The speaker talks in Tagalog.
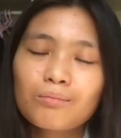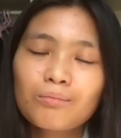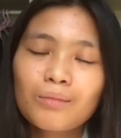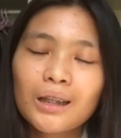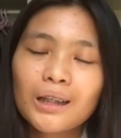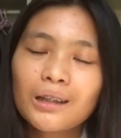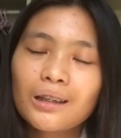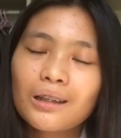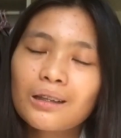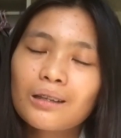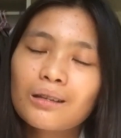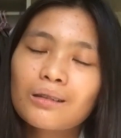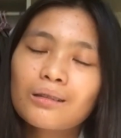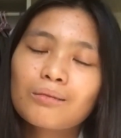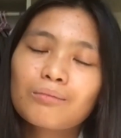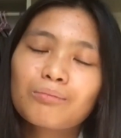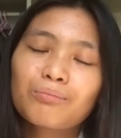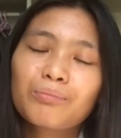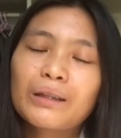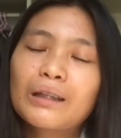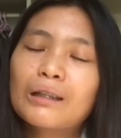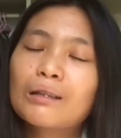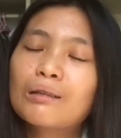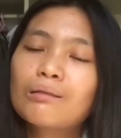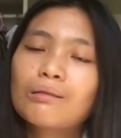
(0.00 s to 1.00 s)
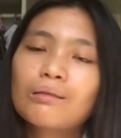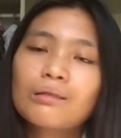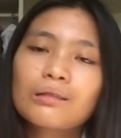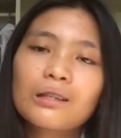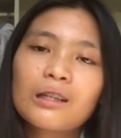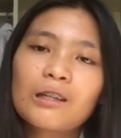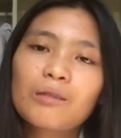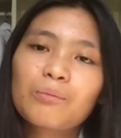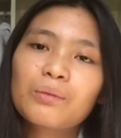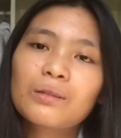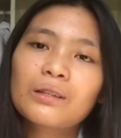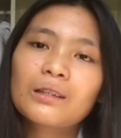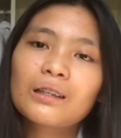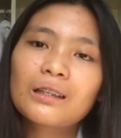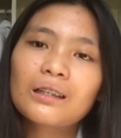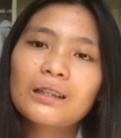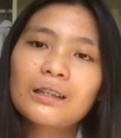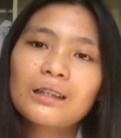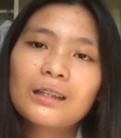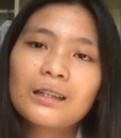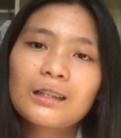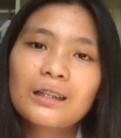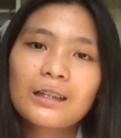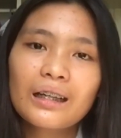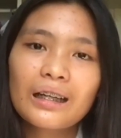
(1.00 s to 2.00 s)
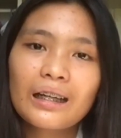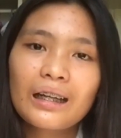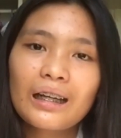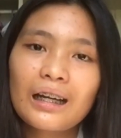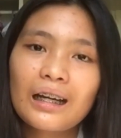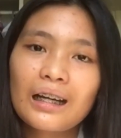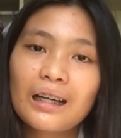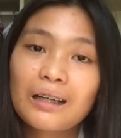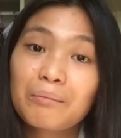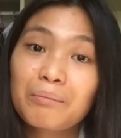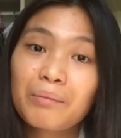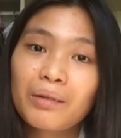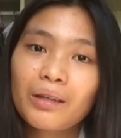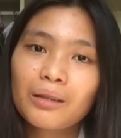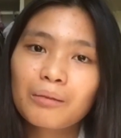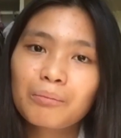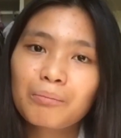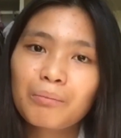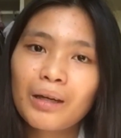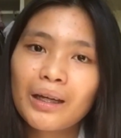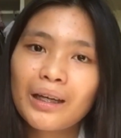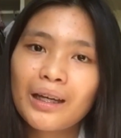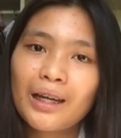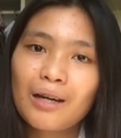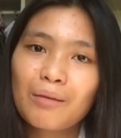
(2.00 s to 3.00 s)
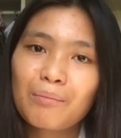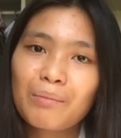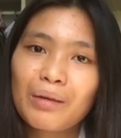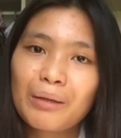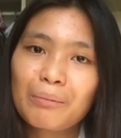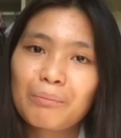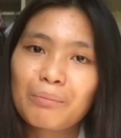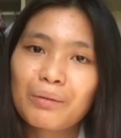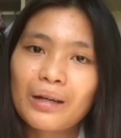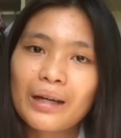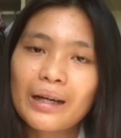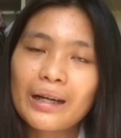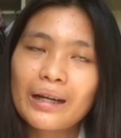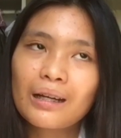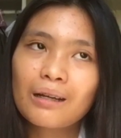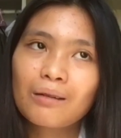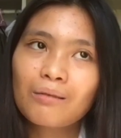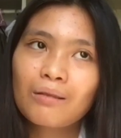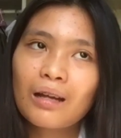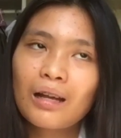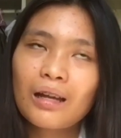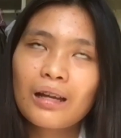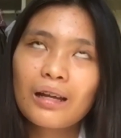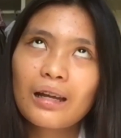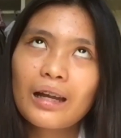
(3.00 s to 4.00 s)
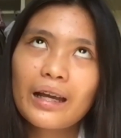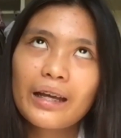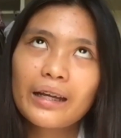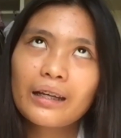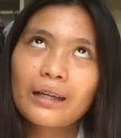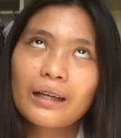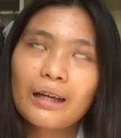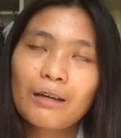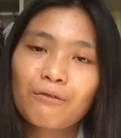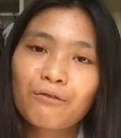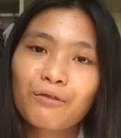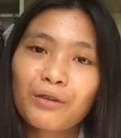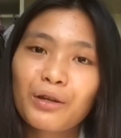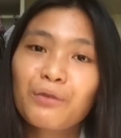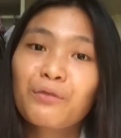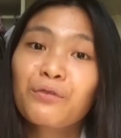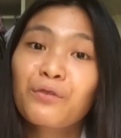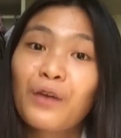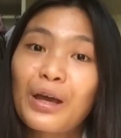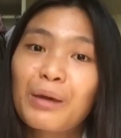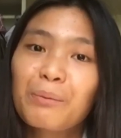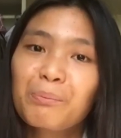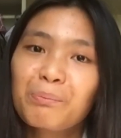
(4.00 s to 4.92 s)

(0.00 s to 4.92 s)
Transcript: na kung mat ang pinag-uusapan, talagang kailangan may at maya may break. Uh, like every